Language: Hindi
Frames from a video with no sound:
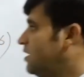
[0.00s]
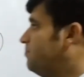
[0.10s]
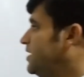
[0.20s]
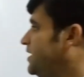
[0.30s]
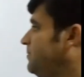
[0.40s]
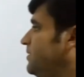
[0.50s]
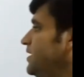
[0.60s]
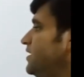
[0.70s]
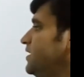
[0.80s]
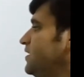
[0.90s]
अब
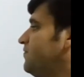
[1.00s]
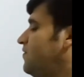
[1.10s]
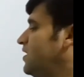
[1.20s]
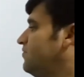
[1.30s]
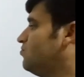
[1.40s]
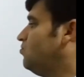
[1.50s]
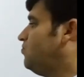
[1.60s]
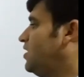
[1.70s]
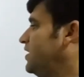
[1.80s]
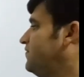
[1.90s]
मल्टीप्लाई करेंगे फाइव टू
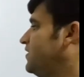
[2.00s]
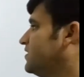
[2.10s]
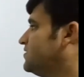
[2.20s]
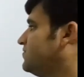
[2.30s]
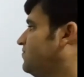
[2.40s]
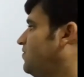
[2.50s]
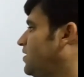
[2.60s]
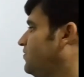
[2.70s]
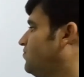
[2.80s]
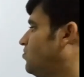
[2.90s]
फाइव एक्स
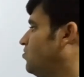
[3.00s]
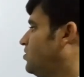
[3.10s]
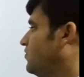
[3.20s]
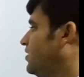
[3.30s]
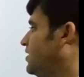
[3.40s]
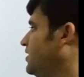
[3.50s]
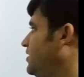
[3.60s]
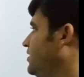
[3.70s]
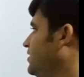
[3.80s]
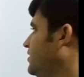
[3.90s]
फाइव फोर
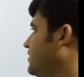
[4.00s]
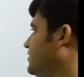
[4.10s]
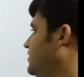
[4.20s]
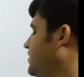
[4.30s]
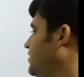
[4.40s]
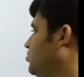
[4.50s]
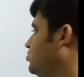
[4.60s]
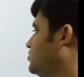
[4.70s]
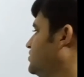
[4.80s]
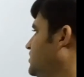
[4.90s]
ट्वेंटी थ्री टू